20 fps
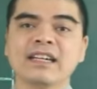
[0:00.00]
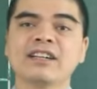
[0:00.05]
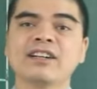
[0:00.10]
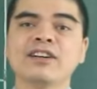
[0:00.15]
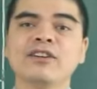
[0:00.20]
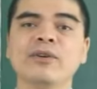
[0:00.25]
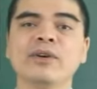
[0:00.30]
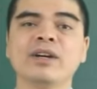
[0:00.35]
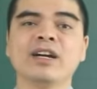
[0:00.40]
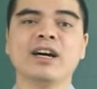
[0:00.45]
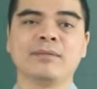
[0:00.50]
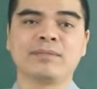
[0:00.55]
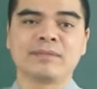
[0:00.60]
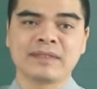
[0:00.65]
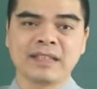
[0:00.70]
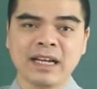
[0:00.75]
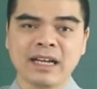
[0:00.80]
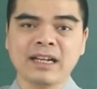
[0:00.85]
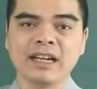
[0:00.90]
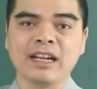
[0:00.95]
các cơ hội
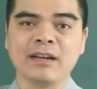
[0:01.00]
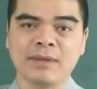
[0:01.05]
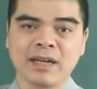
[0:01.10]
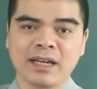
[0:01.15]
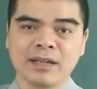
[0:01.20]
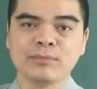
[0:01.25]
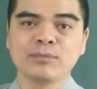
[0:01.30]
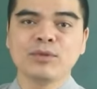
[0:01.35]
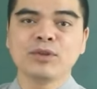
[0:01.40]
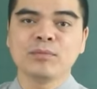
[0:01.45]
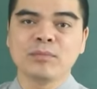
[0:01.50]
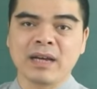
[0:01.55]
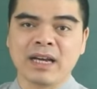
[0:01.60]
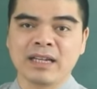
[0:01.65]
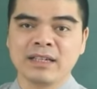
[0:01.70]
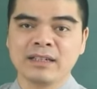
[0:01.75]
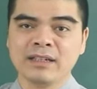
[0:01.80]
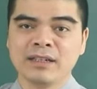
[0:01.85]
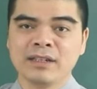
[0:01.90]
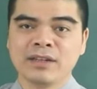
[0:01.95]
hợp tác làm ăn buôn
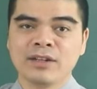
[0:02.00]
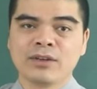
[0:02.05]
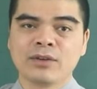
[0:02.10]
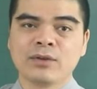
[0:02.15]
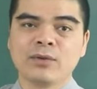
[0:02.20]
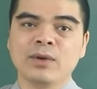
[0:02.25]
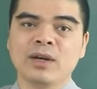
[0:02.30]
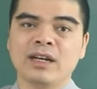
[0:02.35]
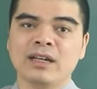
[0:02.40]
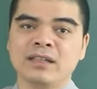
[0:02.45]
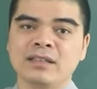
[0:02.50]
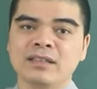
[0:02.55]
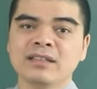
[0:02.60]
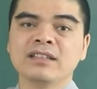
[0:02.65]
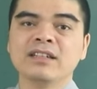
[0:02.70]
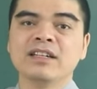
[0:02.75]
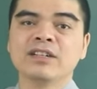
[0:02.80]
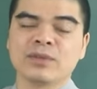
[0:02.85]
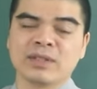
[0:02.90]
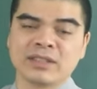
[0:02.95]
bán của
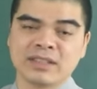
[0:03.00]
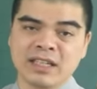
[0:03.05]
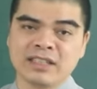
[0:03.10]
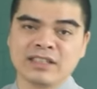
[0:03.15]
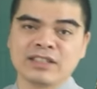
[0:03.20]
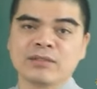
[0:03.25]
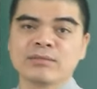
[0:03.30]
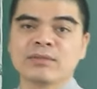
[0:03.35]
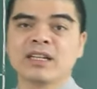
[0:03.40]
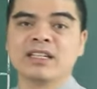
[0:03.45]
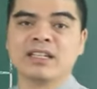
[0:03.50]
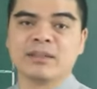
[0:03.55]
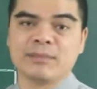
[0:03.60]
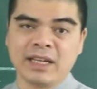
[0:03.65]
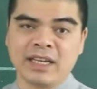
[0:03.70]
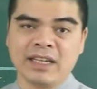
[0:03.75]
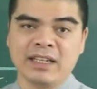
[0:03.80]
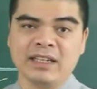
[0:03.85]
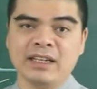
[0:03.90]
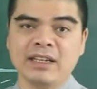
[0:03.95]
những người tuổi dần trong thời điểm
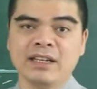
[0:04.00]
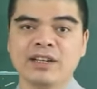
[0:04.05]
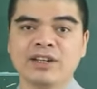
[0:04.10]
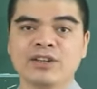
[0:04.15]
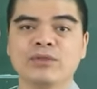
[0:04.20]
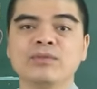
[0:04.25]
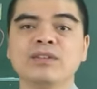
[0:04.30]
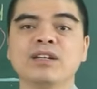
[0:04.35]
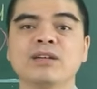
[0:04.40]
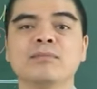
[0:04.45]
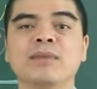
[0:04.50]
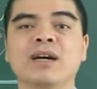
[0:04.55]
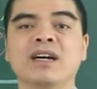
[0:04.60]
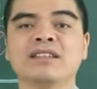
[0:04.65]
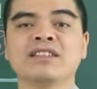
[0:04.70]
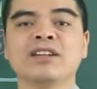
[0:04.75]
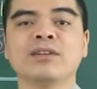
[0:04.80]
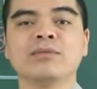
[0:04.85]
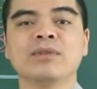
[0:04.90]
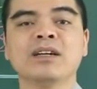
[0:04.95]
này cũng được
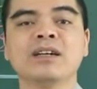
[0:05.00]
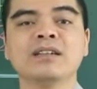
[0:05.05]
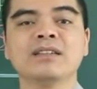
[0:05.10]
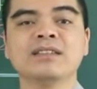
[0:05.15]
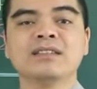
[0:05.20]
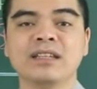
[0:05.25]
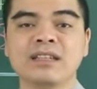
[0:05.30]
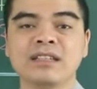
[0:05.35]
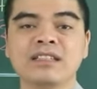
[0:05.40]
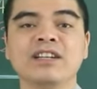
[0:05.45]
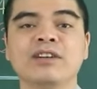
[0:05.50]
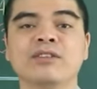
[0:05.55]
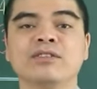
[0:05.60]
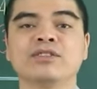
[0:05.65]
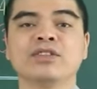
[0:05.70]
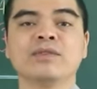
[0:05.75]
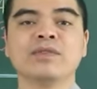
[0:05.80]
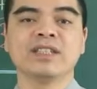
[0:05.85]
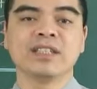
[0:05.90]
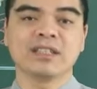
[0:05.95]
mở rộng hơn rất nhiều
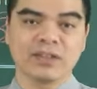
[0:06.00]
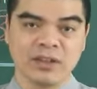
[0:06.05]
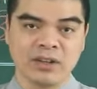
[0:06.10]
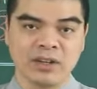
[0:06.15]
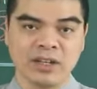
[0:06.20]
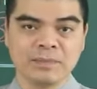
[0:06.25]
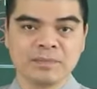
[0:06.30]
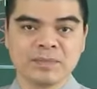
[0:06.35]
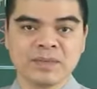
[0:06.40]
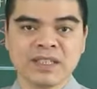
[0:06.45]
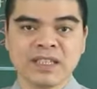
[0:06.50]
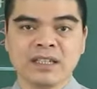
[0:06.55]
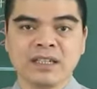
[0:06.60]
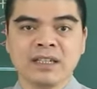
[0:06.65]
so với trước đó.